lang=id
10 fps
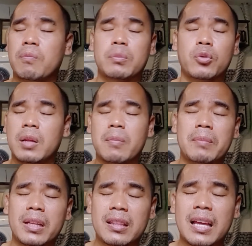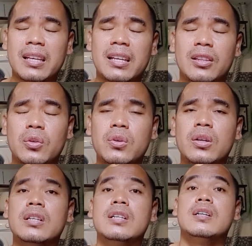45 menit tadi itu
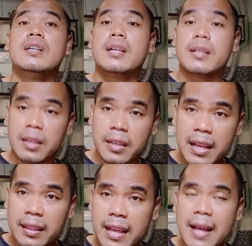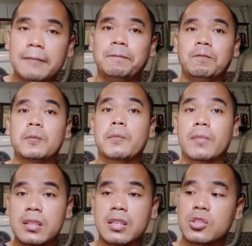ternyata
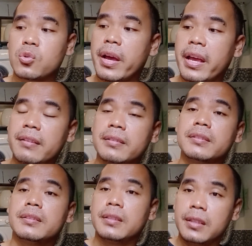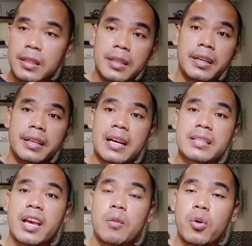sesuai yang
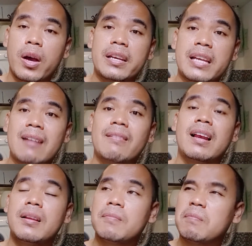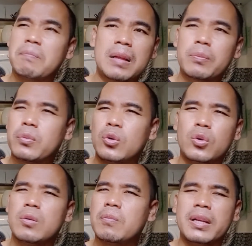saya omongkan di awal
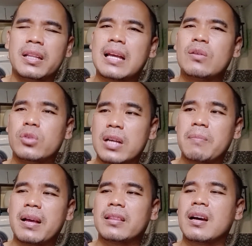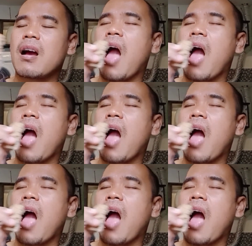40 menitan udah matang